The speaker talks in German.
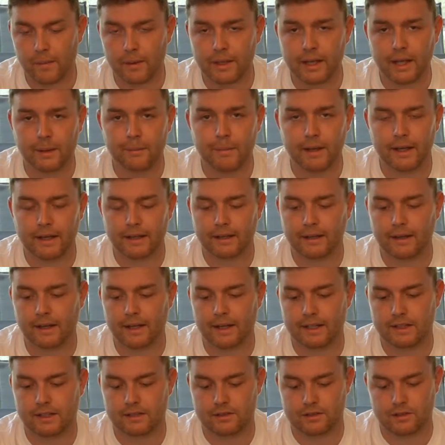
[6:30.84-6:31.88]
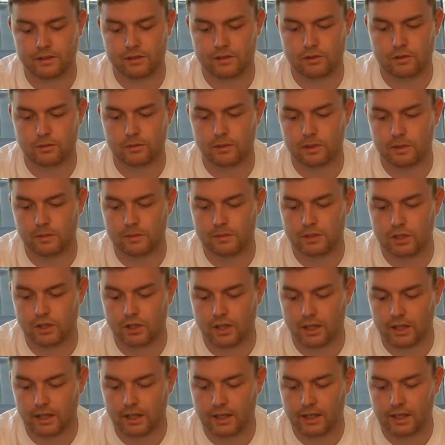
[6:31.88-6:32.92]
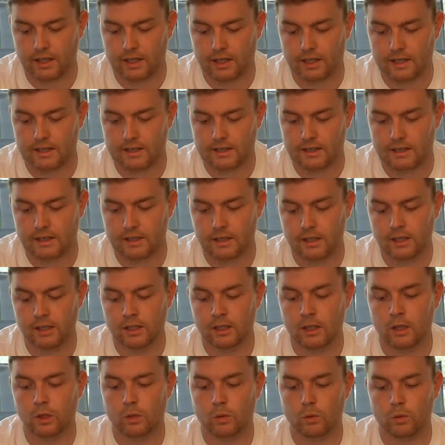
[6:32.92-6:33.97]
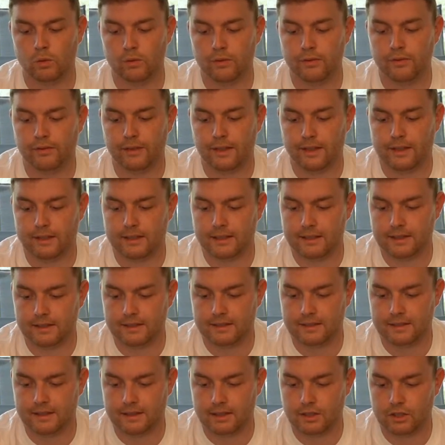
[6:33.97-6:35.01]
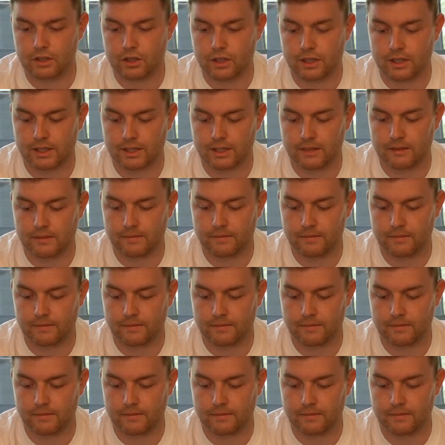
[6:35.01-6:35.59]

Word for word: man da mehrere hat, ansonsten übernimmt es die Standardadresse. Und fertig ist die Geschichte.